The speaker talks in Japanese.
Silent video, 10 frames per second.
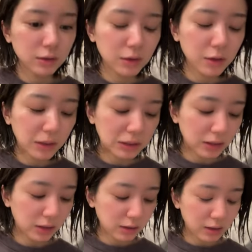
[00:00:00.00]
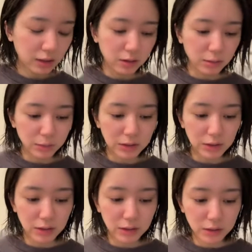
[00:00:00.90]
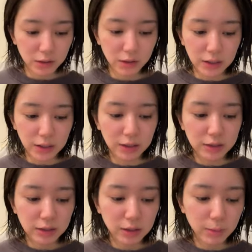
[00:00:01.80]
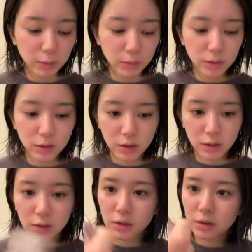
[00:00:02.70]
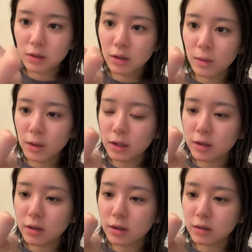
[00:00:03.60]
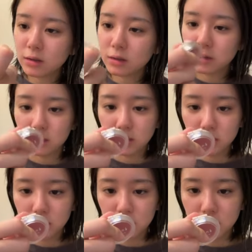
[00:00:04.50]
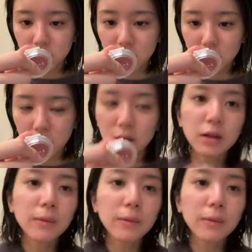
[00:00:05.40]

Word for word: これは使ってないかもしれない、ゆきりんさん。でも可愛いから使いたい